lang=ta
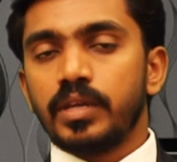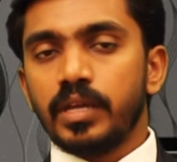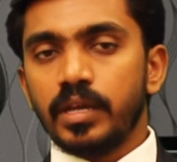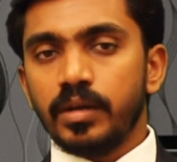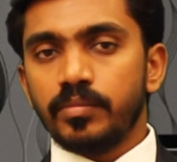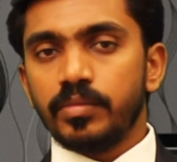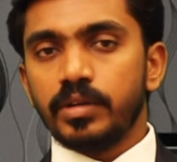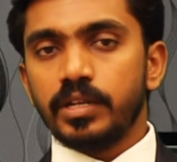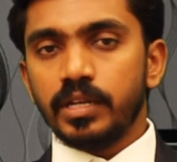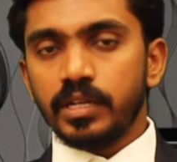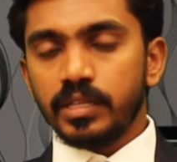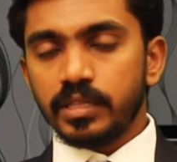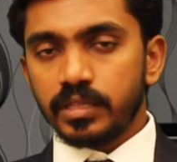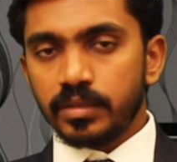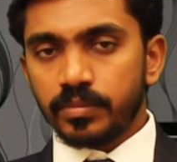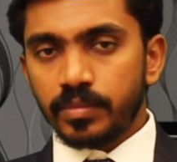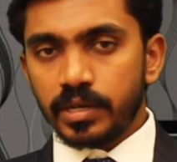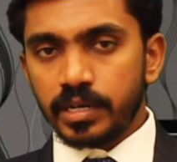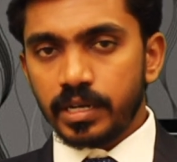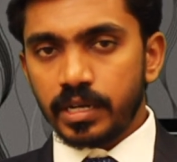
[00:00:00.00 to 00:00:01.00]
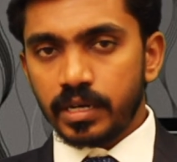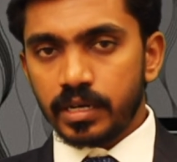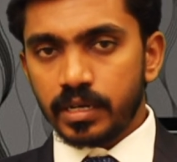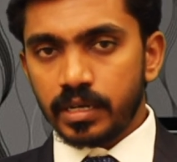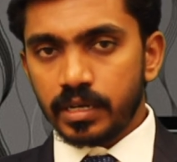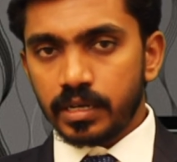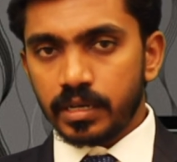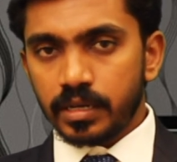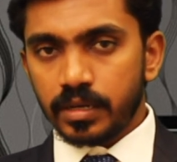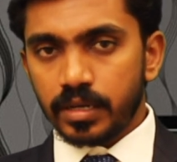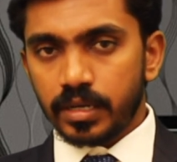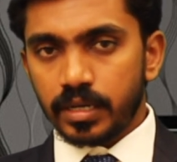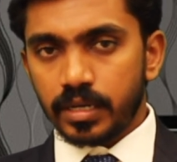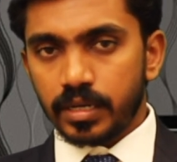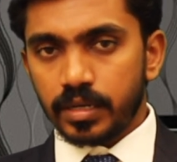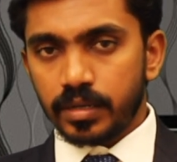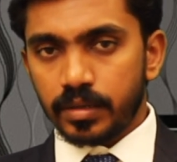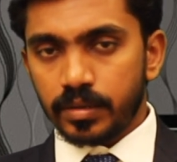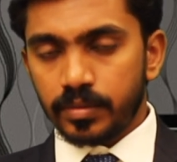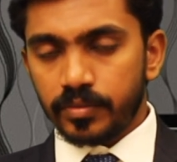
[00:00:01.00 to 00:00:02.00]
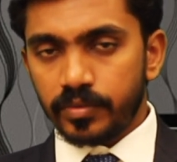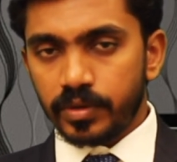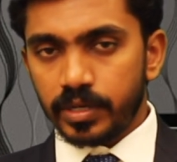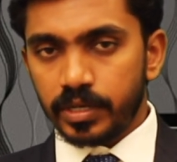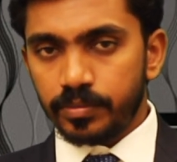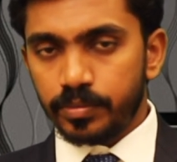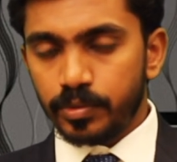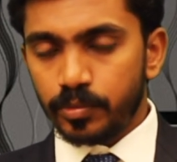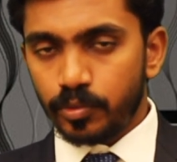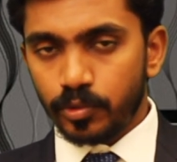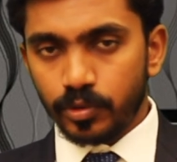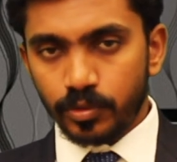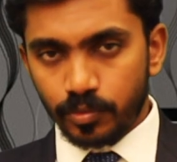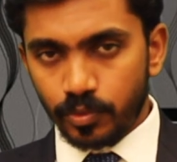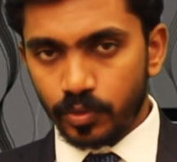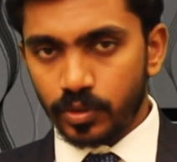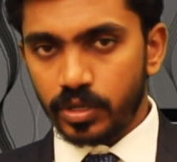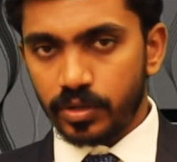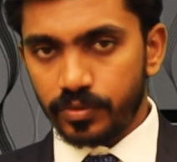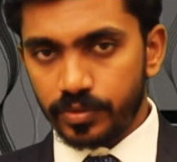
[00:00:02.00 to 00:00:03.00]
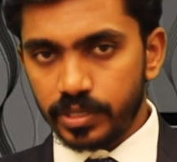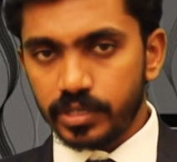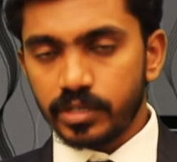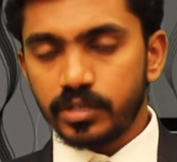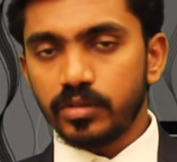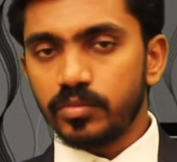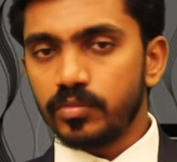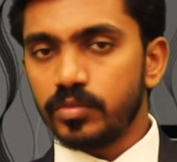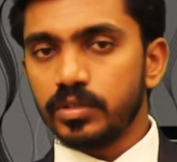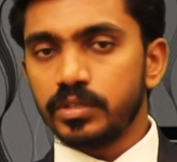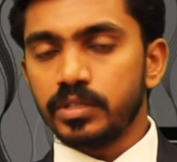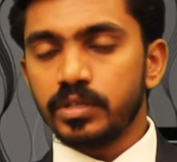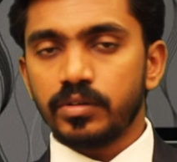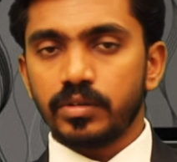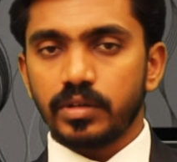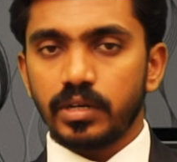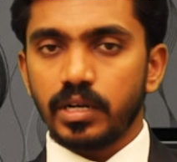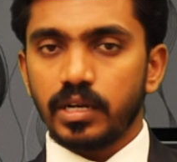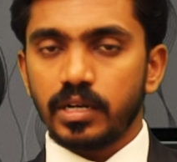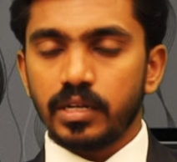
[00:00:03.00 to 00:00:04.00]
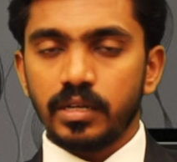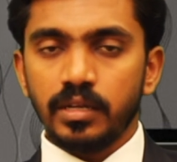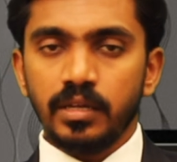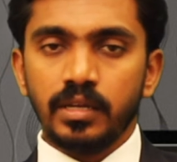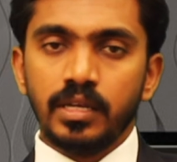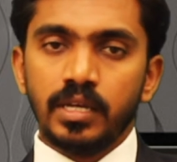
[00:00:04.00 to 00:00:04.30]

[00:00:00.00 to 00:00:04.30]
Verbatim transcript: ஏன் அப்படின்னா இந்த மாதிரியான வெடிப்பு புண் போன்றவை இருக்கும் பொழுது அவர்களால்